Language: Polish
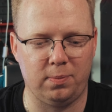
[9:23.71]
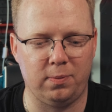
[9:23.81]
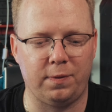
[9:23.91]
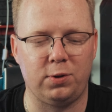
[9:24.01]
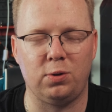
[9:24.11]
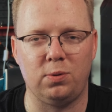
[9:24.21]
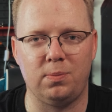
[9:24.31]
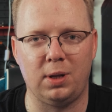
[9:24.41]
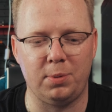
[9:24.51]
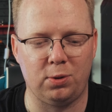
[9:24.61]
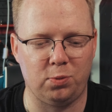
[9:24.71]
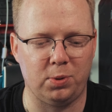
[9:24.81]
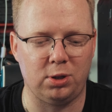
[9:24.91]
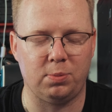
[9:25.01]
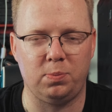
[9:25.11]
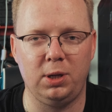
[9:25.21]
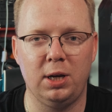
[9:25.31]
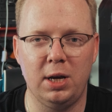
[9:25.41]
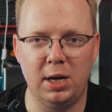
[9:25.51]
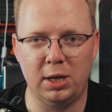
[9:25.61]
zawsze dla mnie to śmiesznie brzmi,
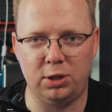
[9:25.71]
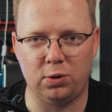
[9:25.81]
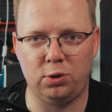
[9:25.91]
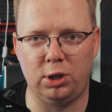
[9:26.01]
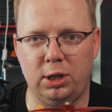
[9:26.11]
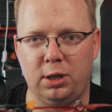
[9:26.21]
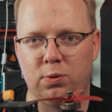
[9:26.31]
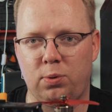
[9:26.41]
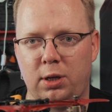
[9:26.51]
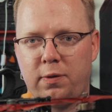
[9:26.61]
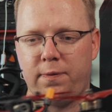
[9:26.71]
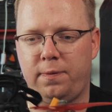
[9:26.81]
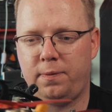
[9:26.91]
czyli od osi Y, która jest